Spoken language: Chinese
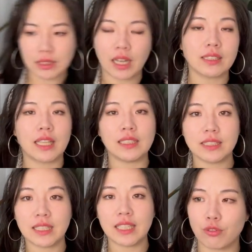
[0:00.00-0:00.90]
跳伞
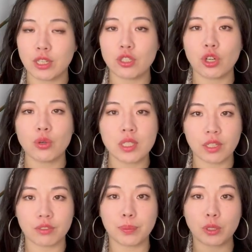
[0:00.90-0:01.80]
经历，First
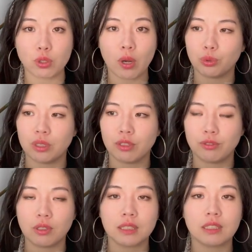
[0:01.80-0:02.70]
Joseph 冰川距离
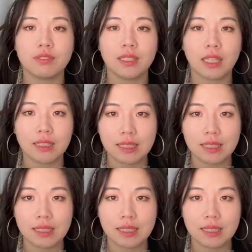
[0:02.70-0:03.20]
福克斯非常的